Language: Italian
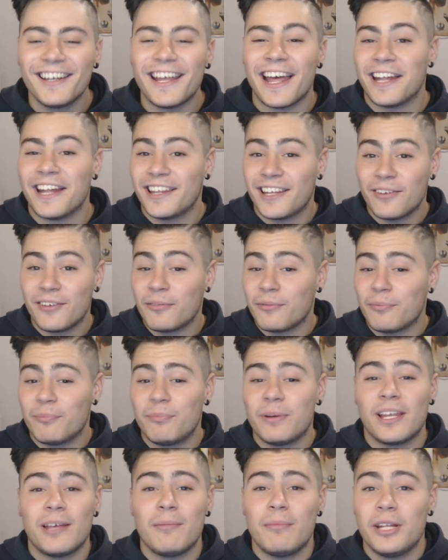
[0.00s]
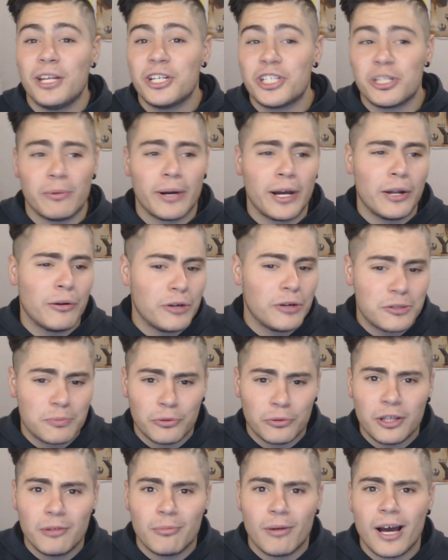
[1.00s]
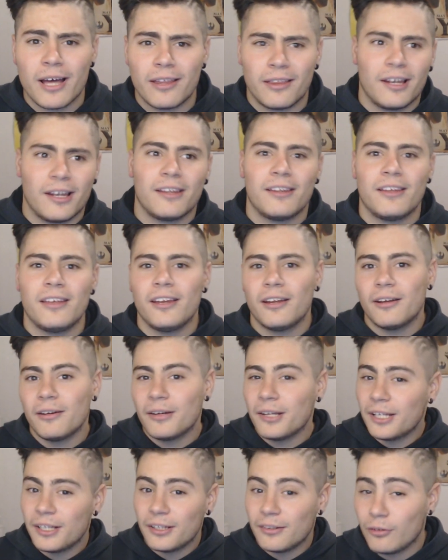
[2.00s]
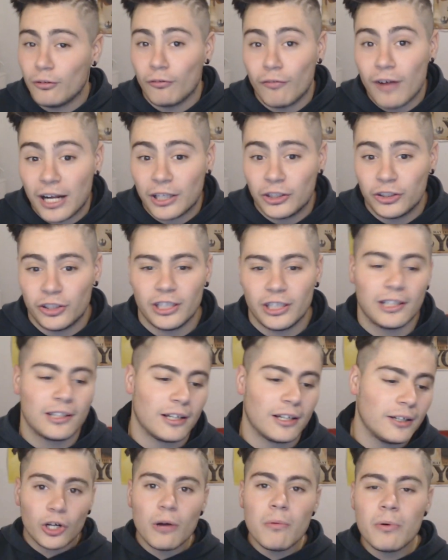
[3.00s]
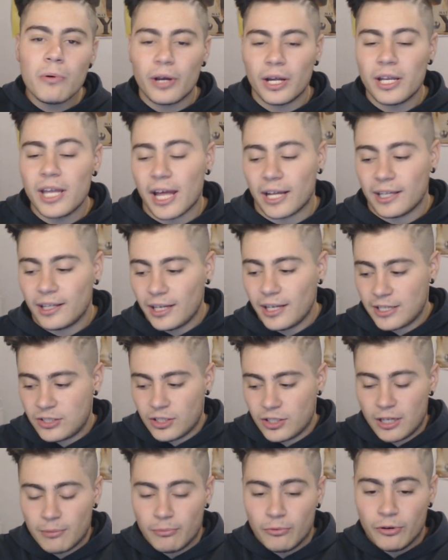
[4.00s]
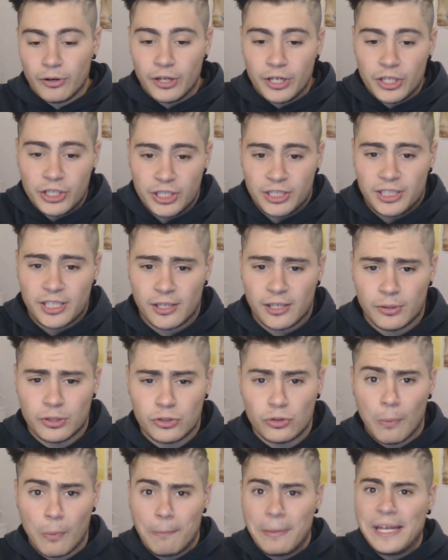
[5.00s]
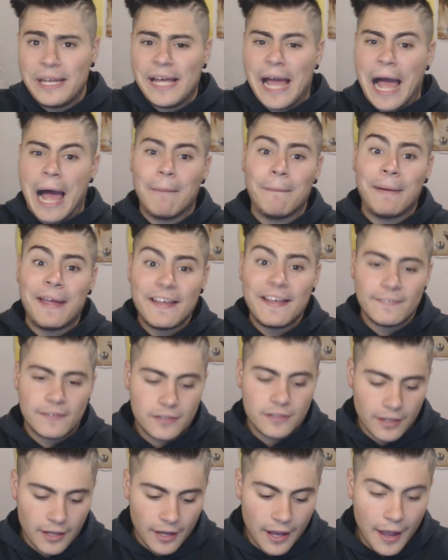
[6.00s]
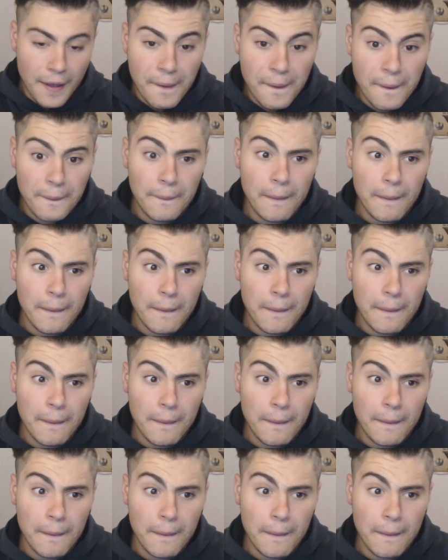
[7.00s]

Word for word: niente, per chi mi dice magari non rispondi mai, te la tiri. Lo faccio in realtà. Comunque niente, adesso andiamo a registrare questo minigame. Se...